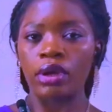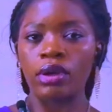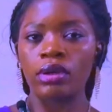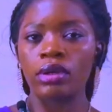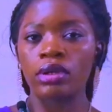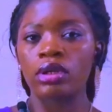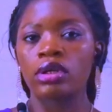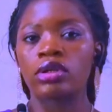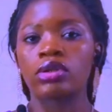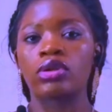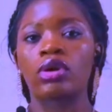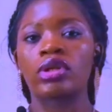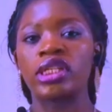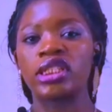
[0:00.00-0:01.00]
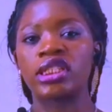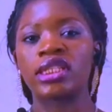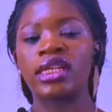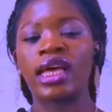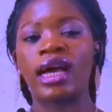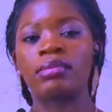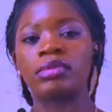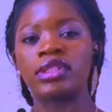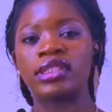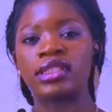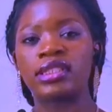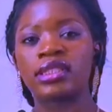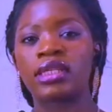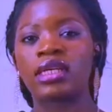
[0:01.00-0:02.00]
h ton déjeuner à
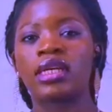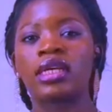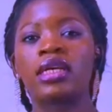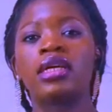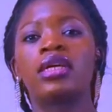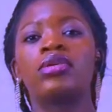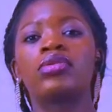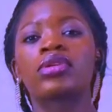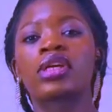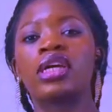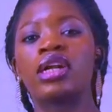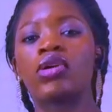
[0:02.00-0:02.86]
midi et une